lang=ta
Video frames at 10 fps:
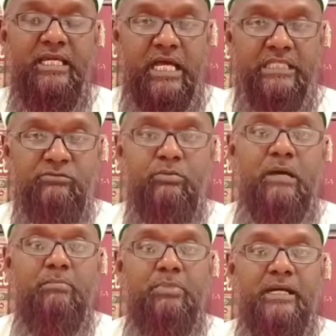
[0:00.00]
அதுவும்
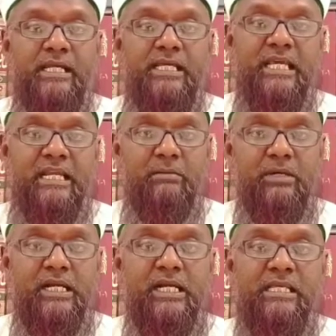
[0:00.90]
நாம் பழகிய
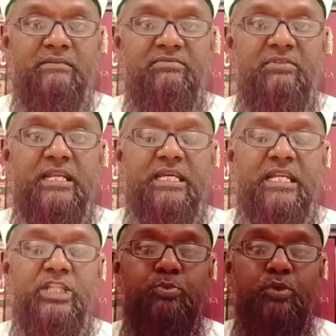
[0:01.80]
நபர்கள் இவ்வாறு
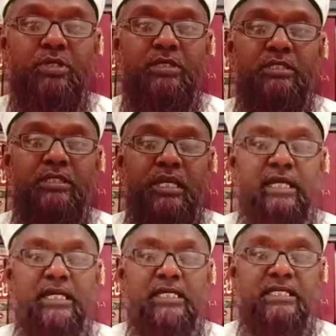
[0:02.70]
இறந்து
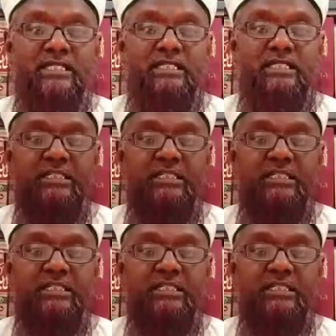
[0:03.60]
போயிருக்கிறார்கள் என்று